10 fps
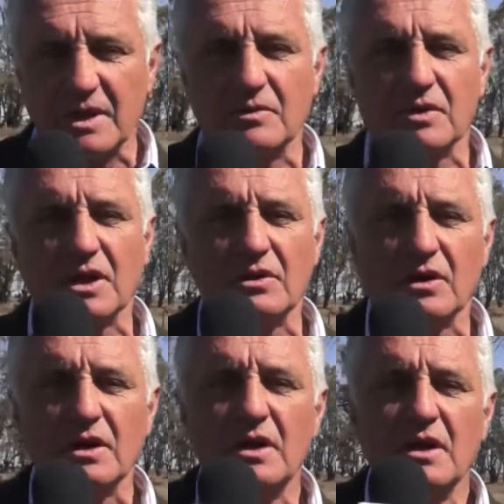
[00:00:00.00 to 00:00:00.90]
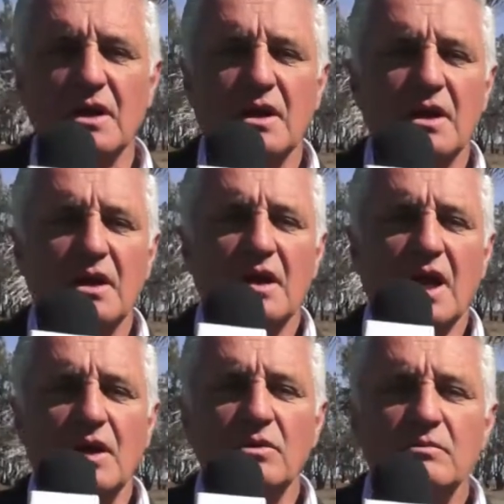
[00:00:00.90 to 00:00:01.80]
de borrador
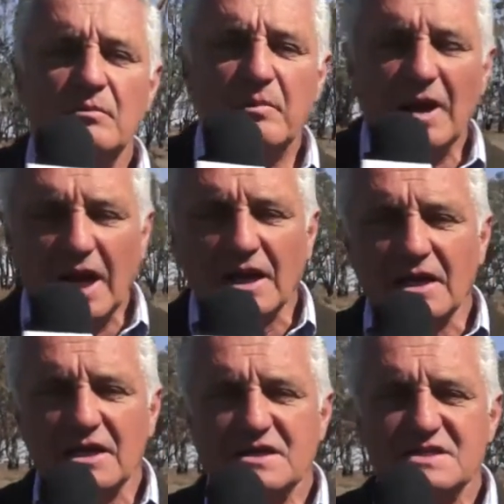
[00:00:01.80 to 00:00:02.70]
en un plan